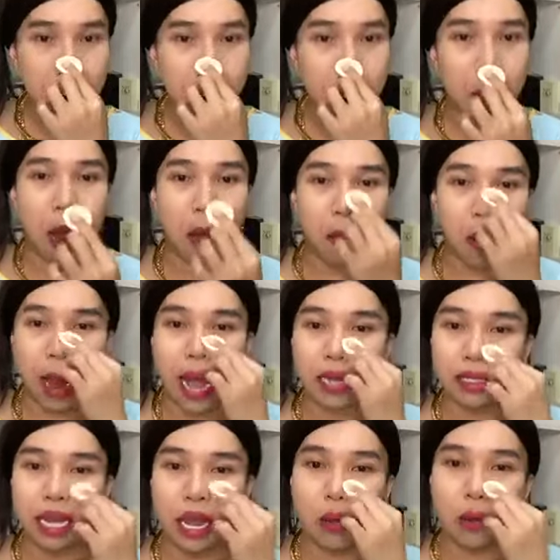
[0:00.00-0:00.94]
rồi một
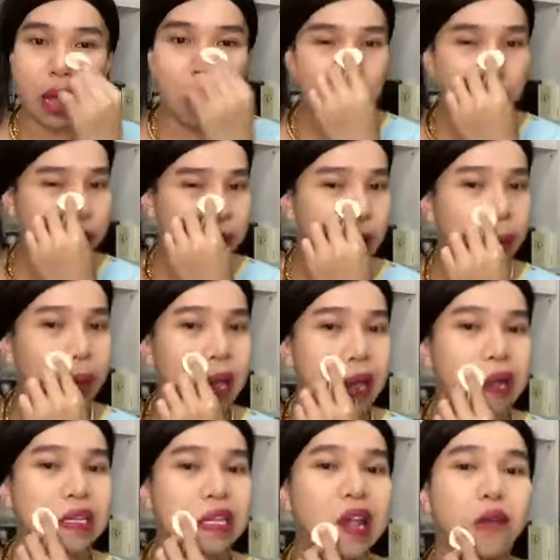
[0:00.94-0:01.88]
lát sale cộng sale
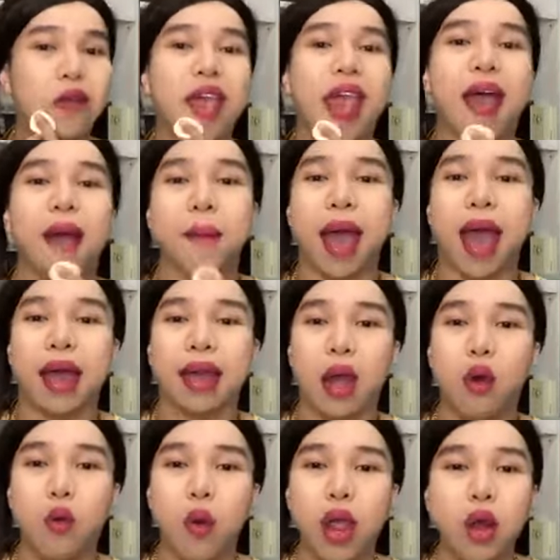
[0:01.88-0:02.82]
kiền sale vàng bạc
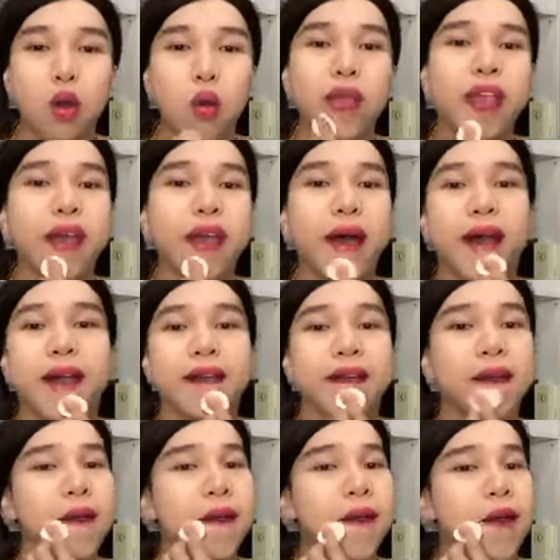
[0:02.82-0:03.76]
đá quý luôn quý vị ơi
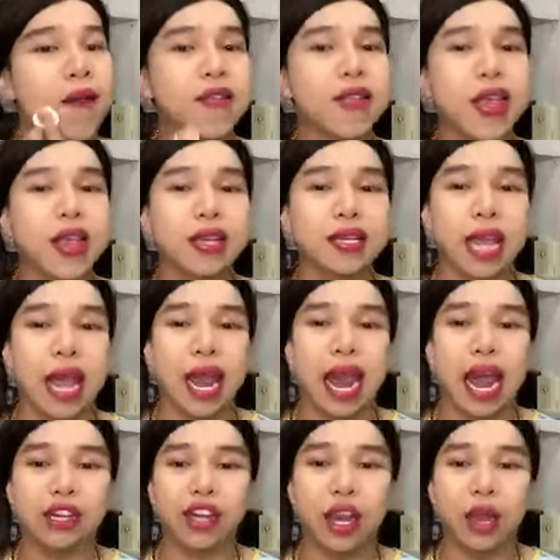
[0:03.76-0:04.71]
chia sẻ
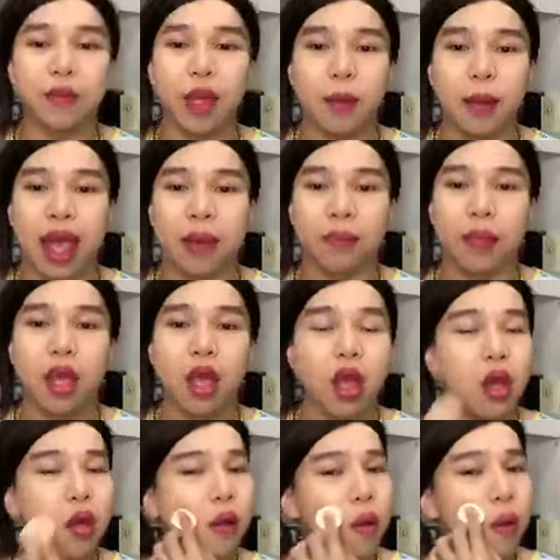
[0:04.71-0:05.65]
livestream giùm em
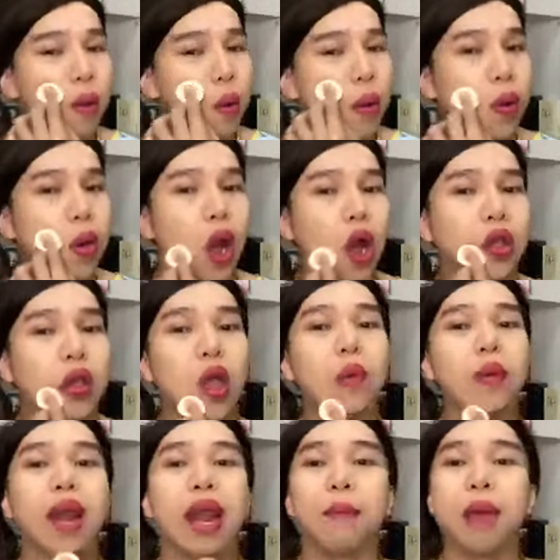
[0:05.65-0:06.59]
rồi
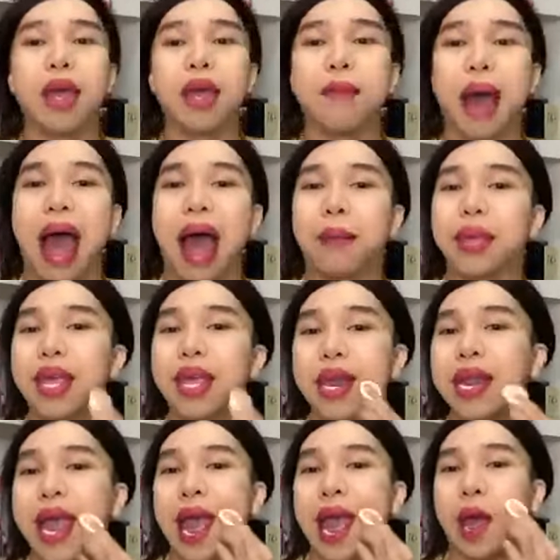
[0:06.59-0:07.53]
chốt cho Lammy
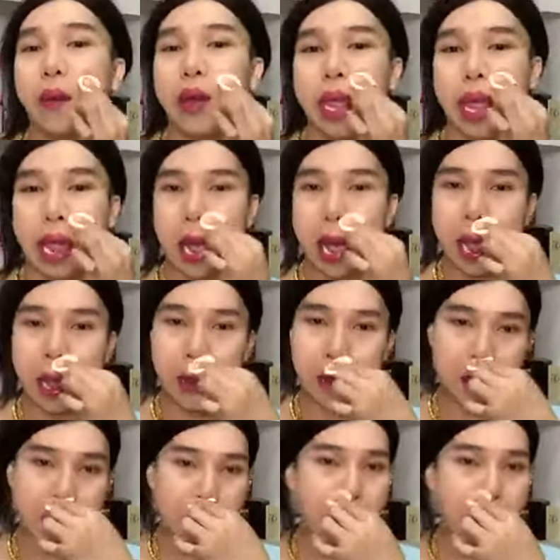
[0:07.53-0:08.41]
39 ngàn quý vị ơi